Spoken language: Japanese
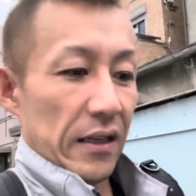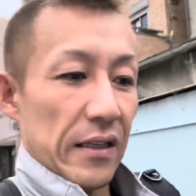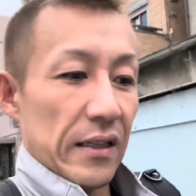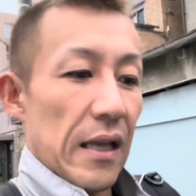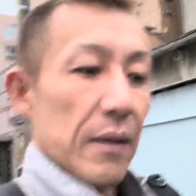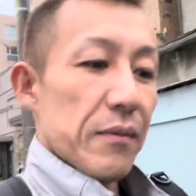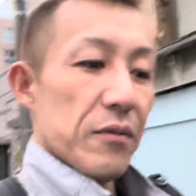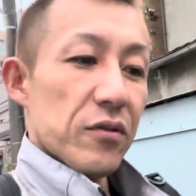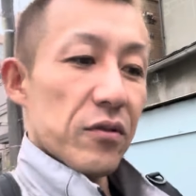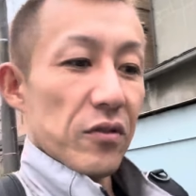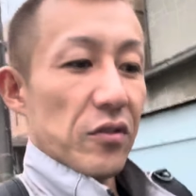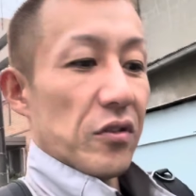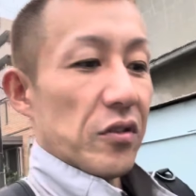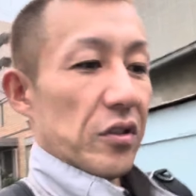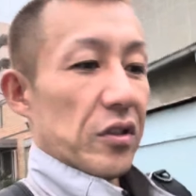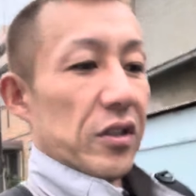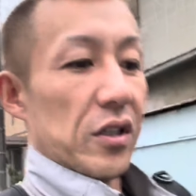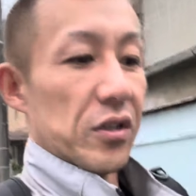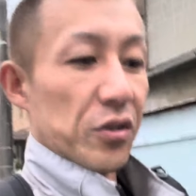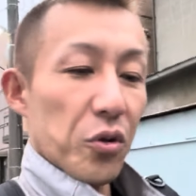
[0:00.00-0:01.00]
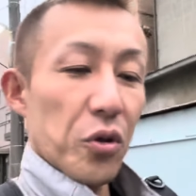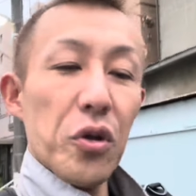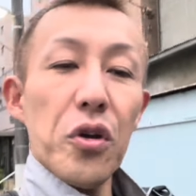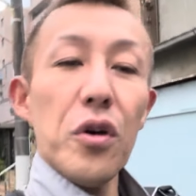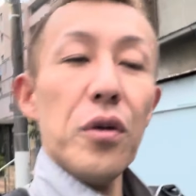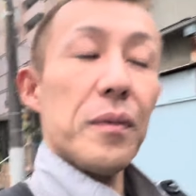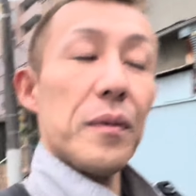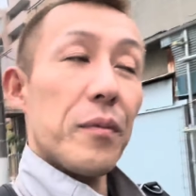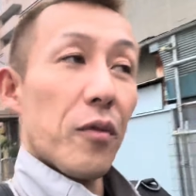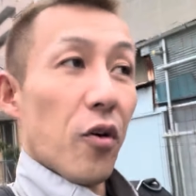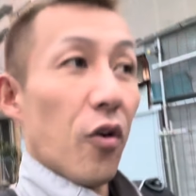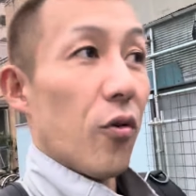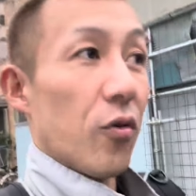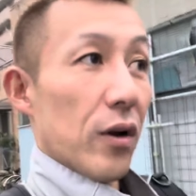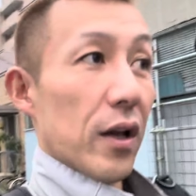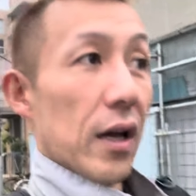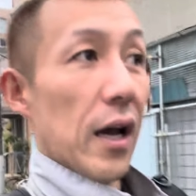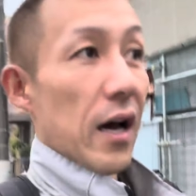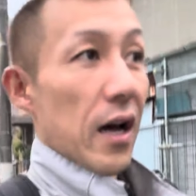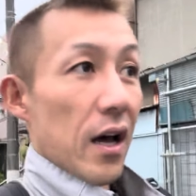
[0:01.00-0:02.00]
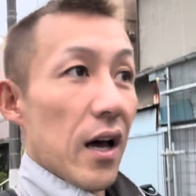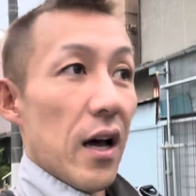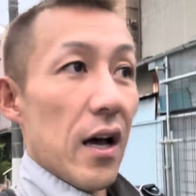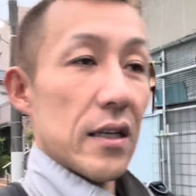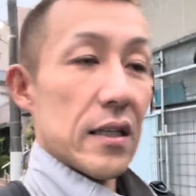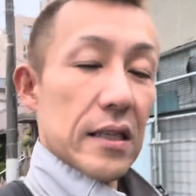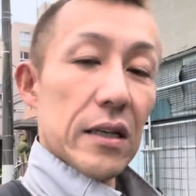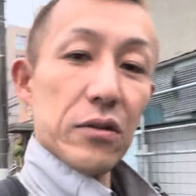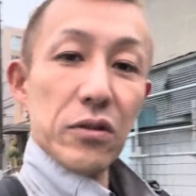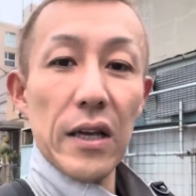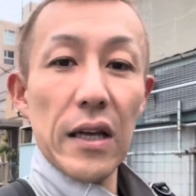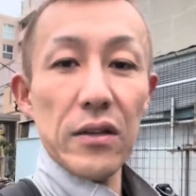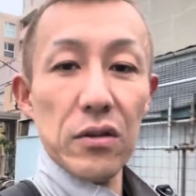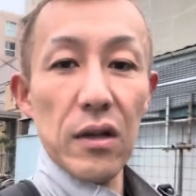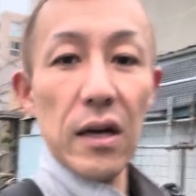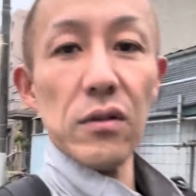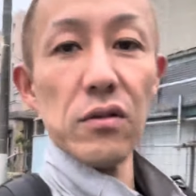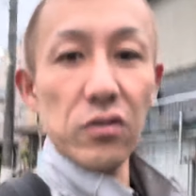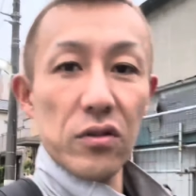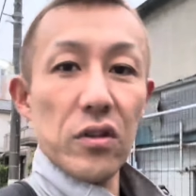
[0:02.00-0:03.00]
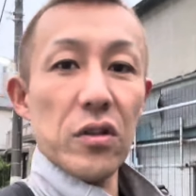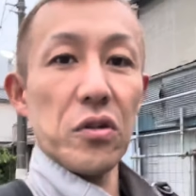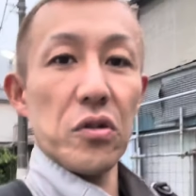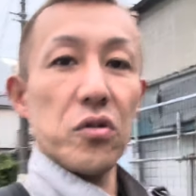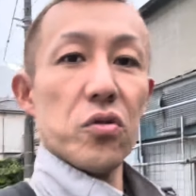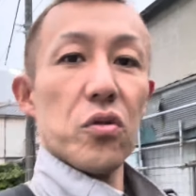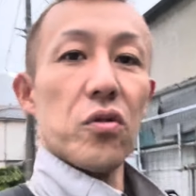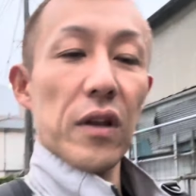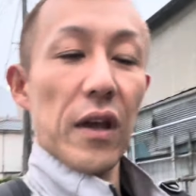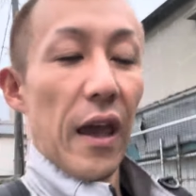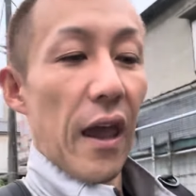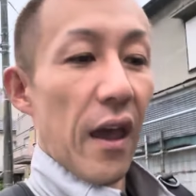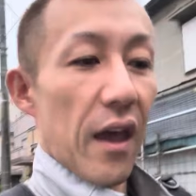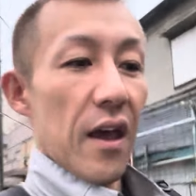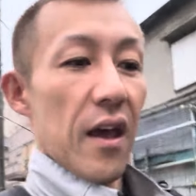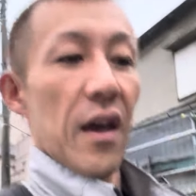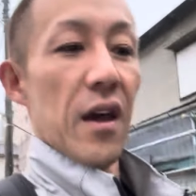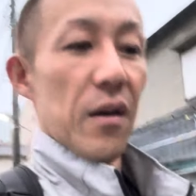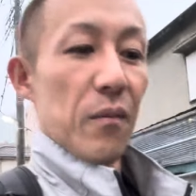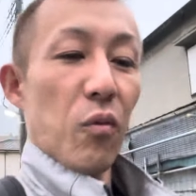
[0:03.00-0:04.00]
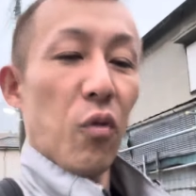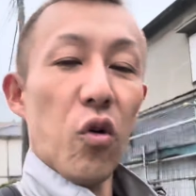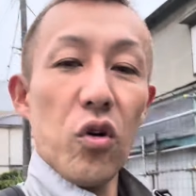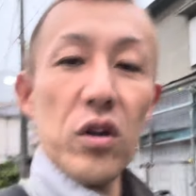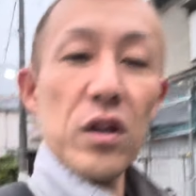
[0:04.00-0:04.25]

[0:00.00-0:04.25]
多分土曜日も俺がセクさんと会うっていうとねもう